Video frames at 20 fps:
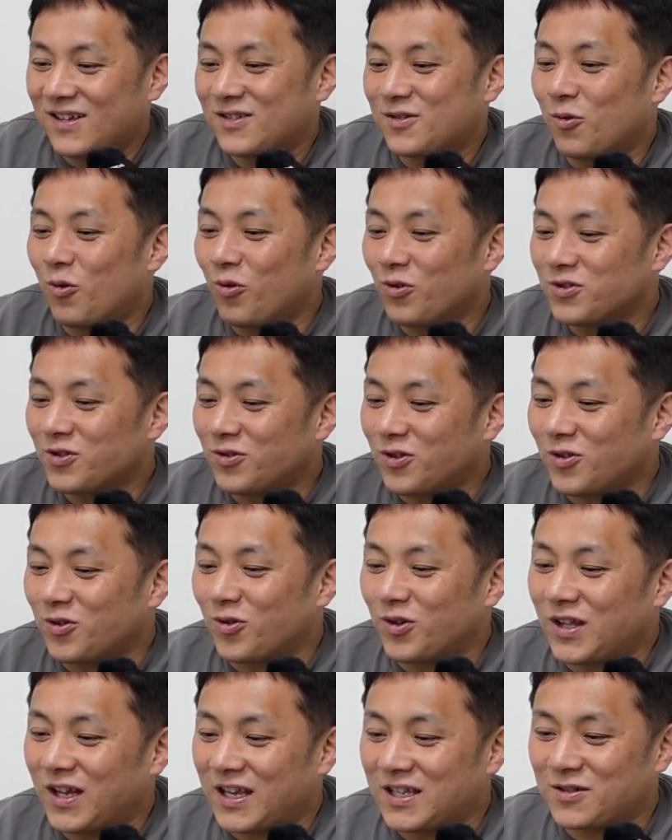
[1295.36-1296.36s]
ここぞという
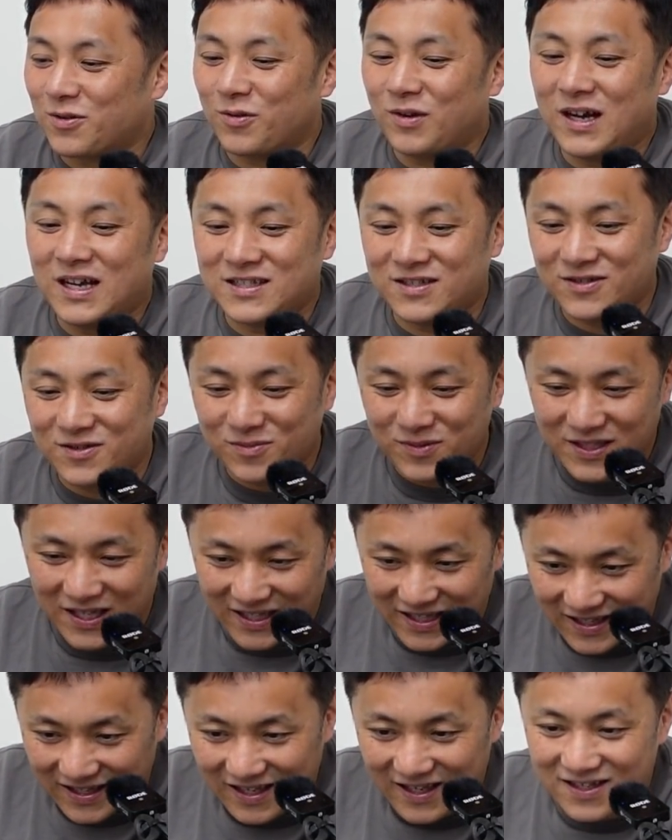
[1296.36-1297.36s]
時だけそれを外すみた
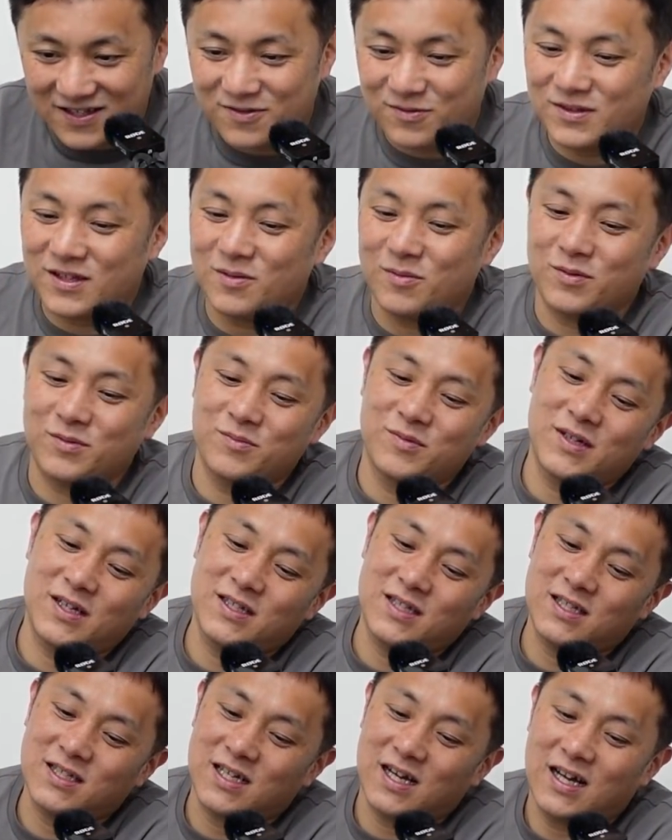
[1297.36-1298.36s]
いなねそんなのも
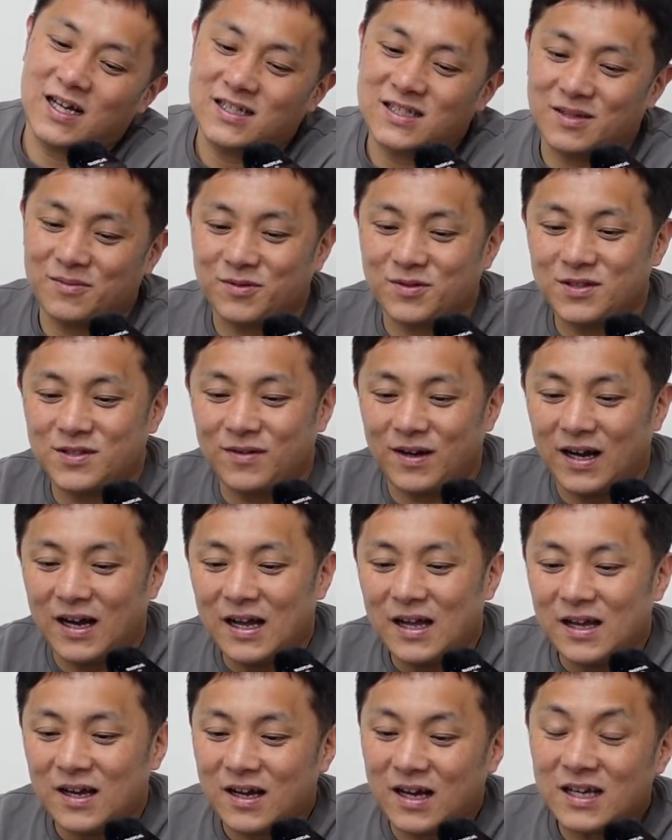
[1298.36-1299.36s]
昔確かカスタムとしては
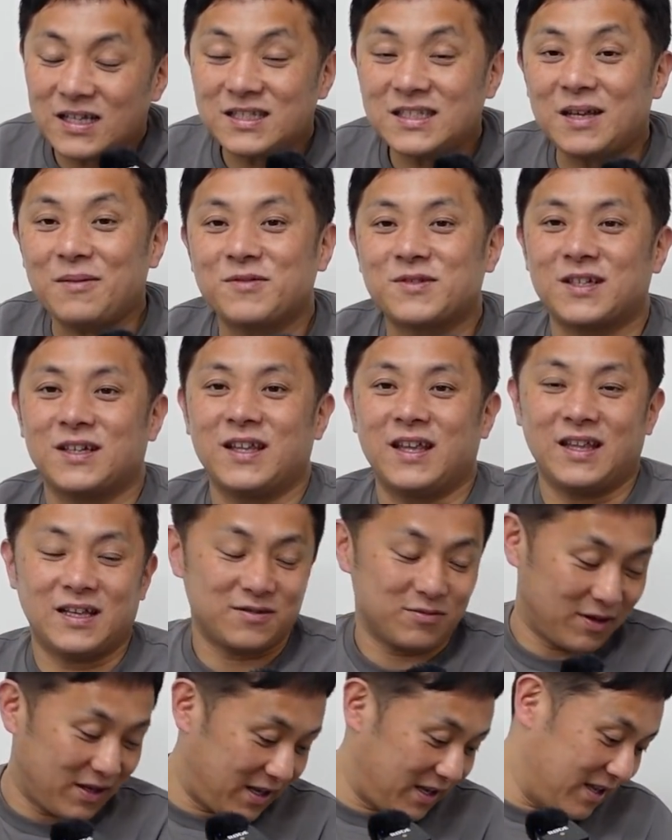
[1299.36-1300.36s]
カスタムじゃねえな
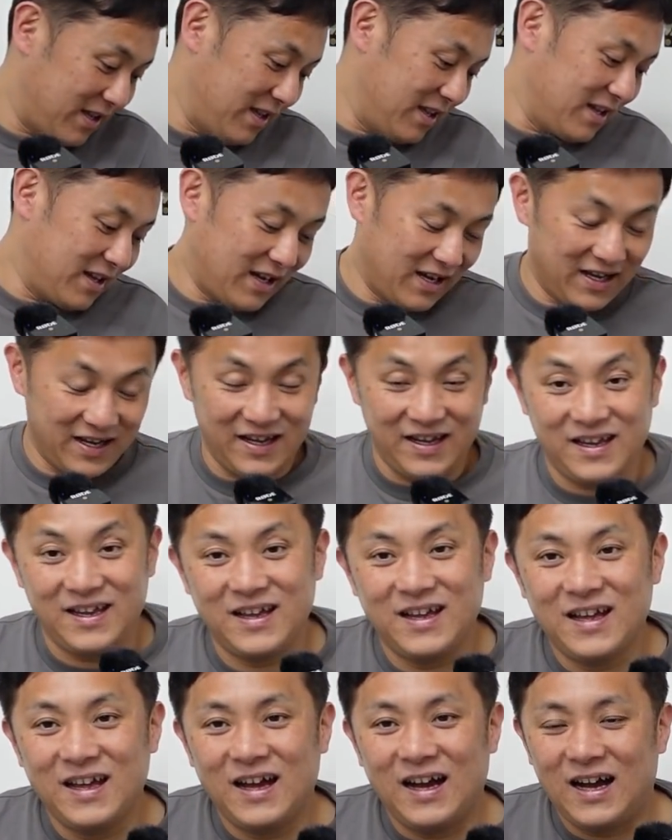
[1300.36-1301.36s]
それはい
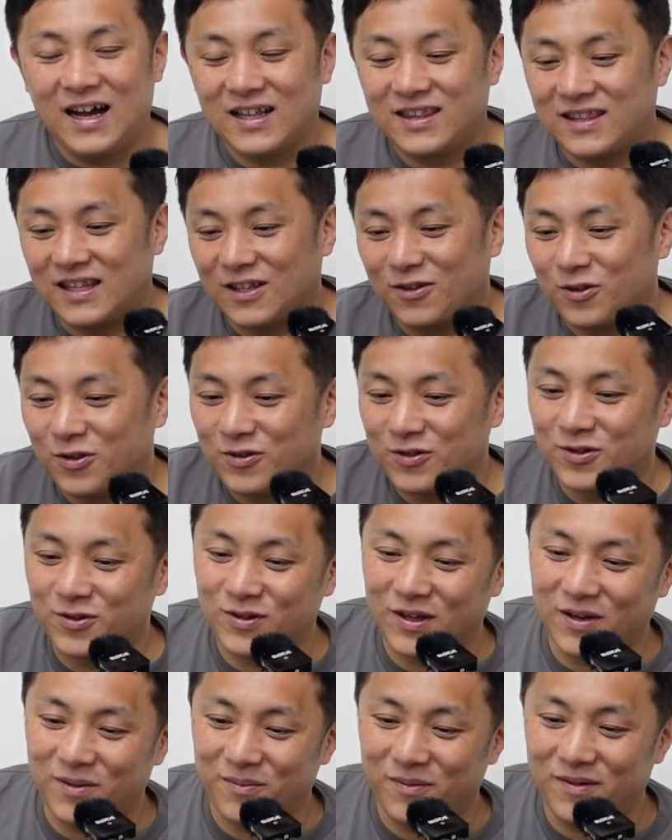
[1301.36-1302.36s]
あったというよう
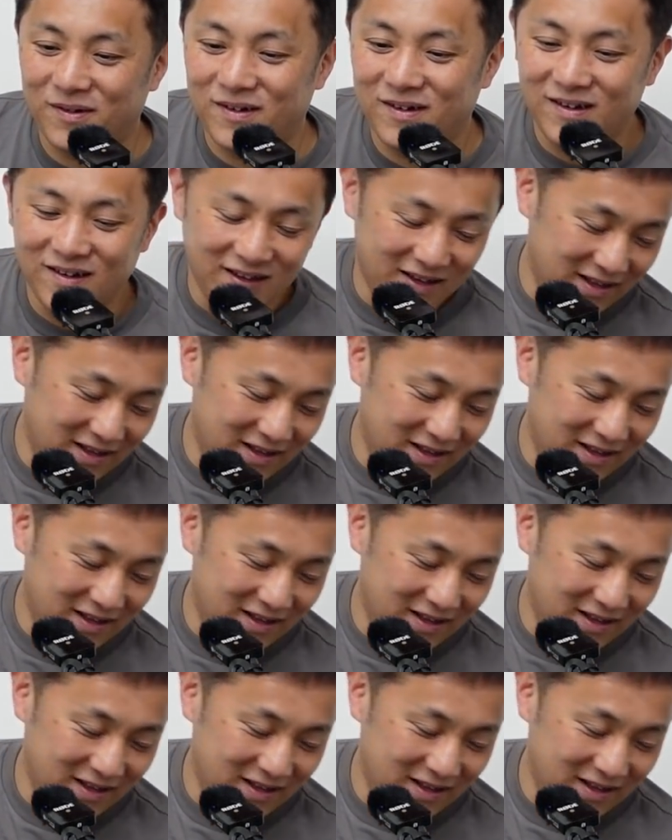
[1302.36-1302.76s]
なのも、